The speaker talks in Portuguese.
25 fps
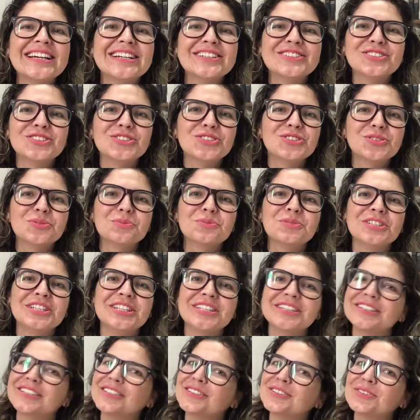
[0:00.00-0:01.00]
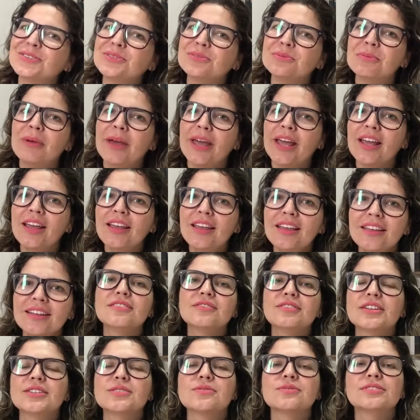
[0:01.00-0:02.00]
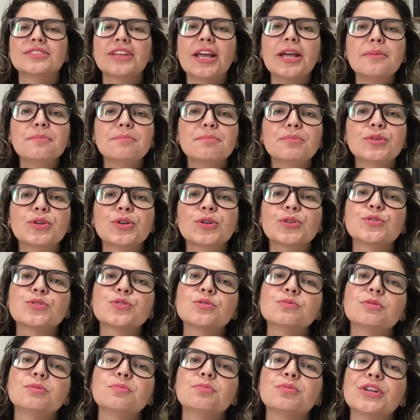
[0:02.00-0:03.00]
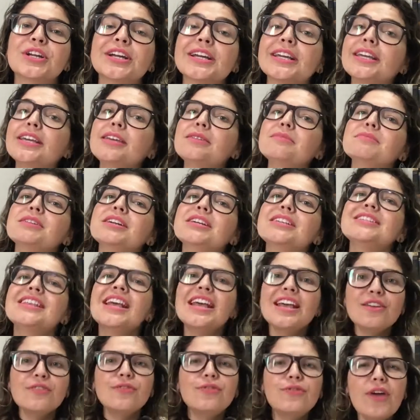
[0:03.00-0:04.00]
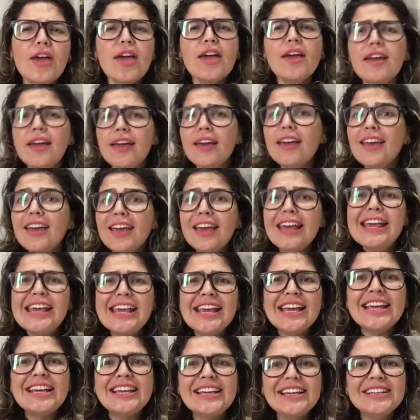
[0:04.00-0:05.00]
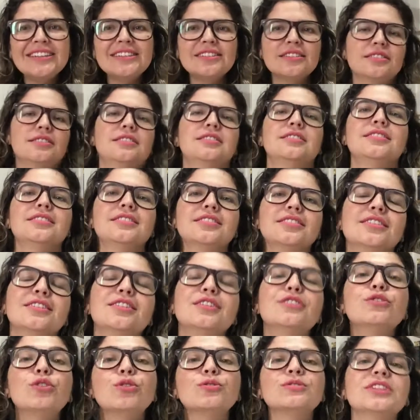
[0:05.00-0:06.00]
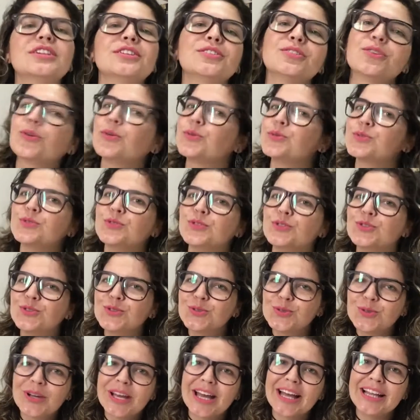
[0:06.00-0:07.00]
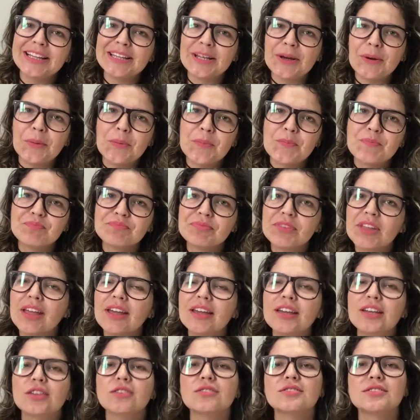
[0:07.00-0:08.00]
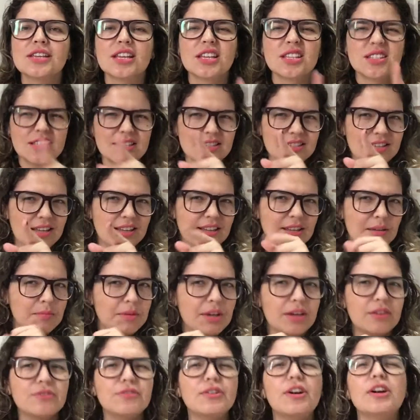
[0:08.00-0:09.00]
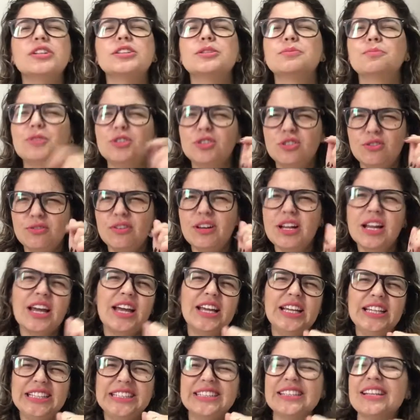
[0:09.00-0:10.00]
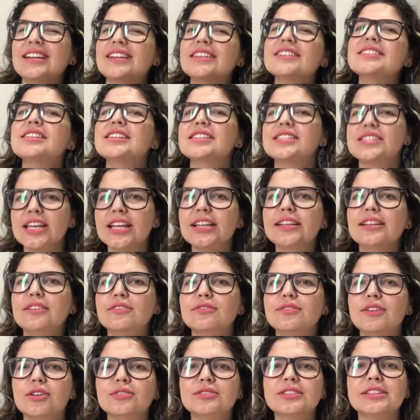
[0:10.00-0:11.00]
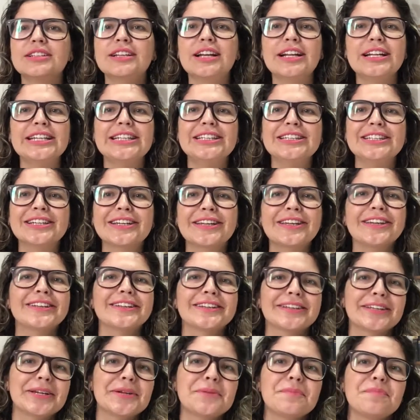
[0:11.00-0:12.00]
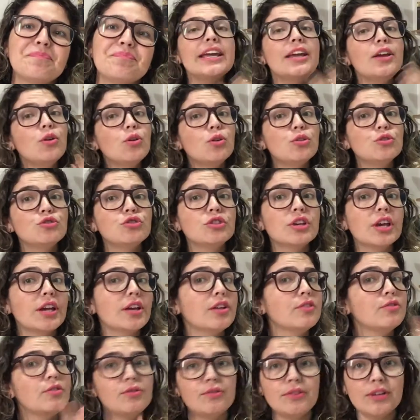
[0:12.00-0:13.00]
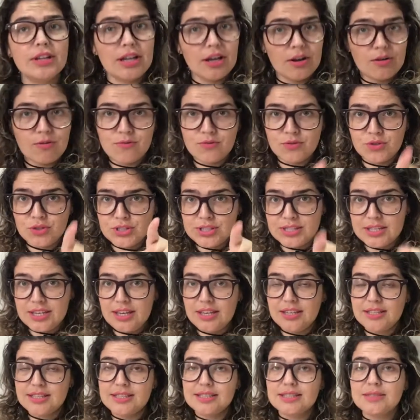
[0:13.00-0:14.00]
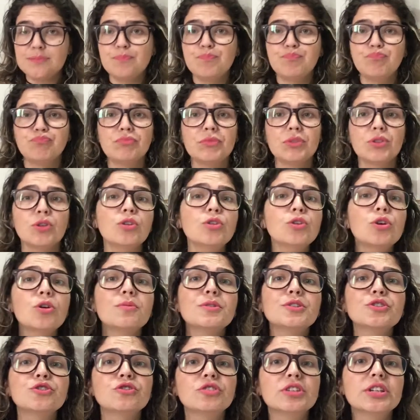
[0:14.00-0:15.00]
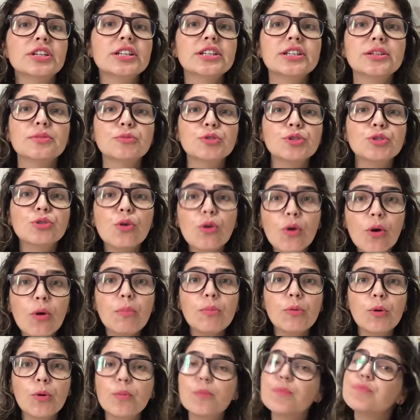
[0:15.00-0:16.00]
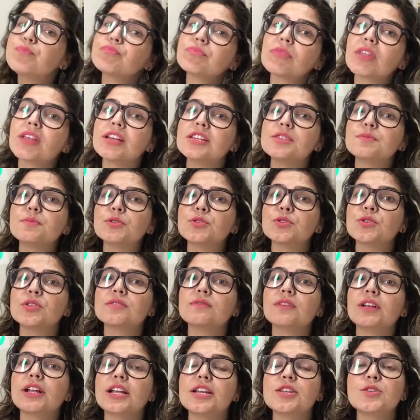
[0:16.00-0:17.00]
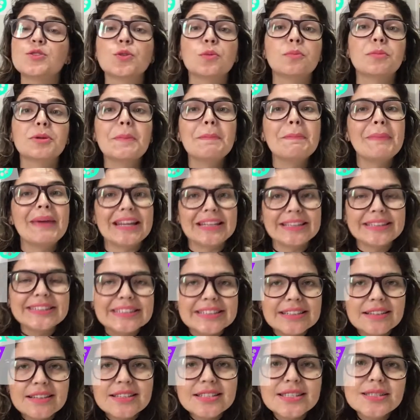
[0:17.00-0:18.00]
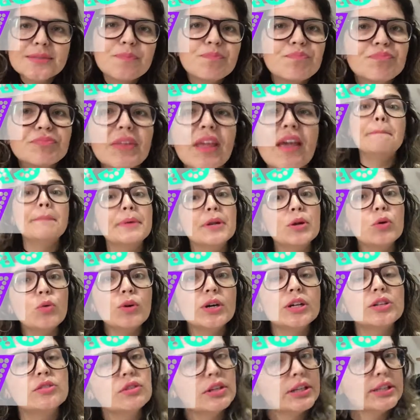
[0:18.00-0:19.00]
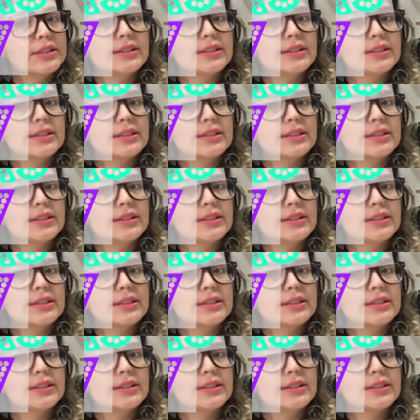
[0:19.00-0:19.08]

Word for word: gente bonita, tudo bem? Faz um tempo que eu sumi por aqui, mas enfim! Voltando com os vídeos do canal. Eu sei que vocês sentem minha falta, pode falar aí, né? Vocês sentem falta da linha aqui, né? E hoje, o que é que eu vou falar com vocês? Todo começo de ano é muito comum as pessoas falarem sobre metas para o ano que